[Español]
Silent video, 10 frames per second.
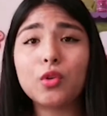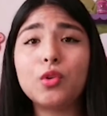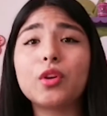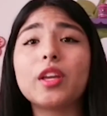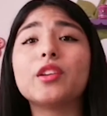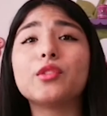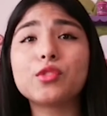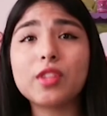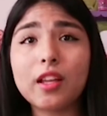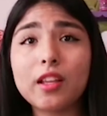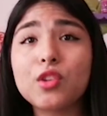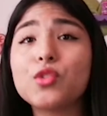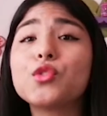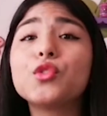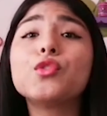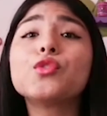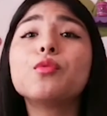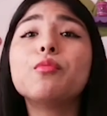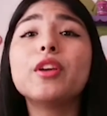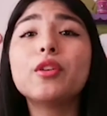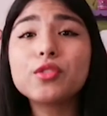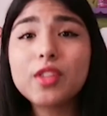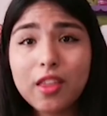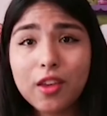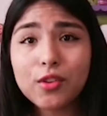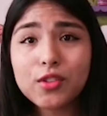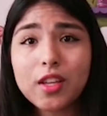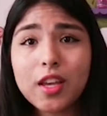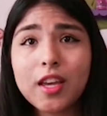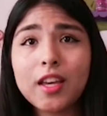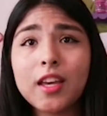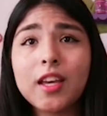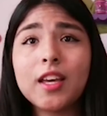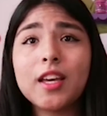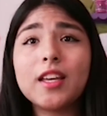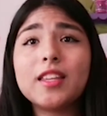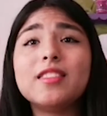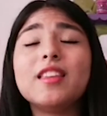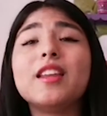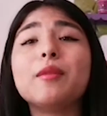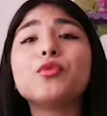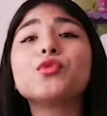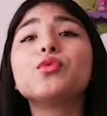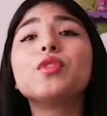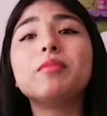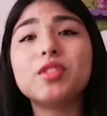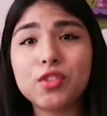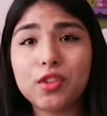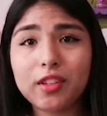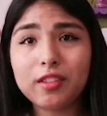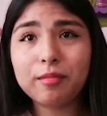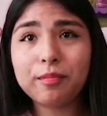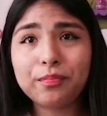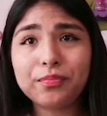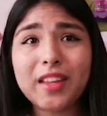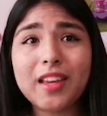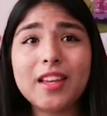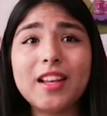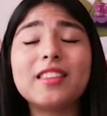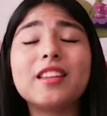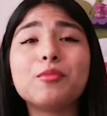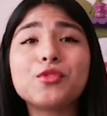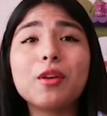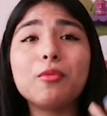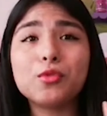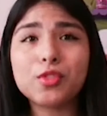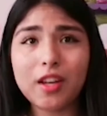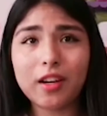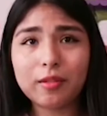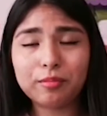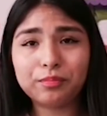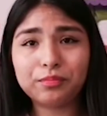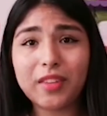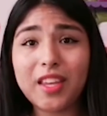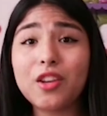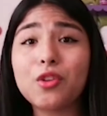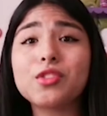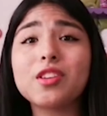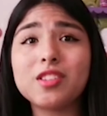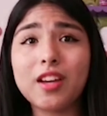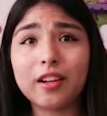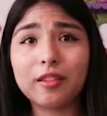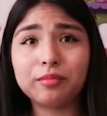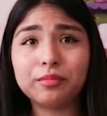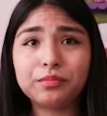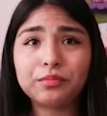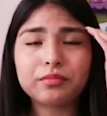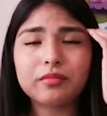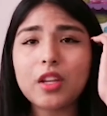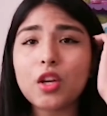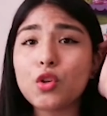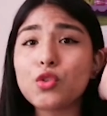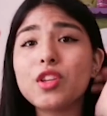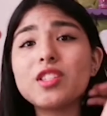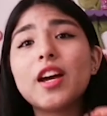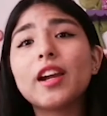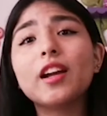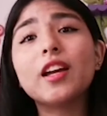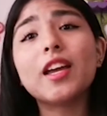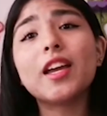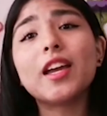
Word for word: con lo que nos da. Nosotros como hijos de Dios tenemos una misión y la tenemos que buscar y cosechar. Cosechar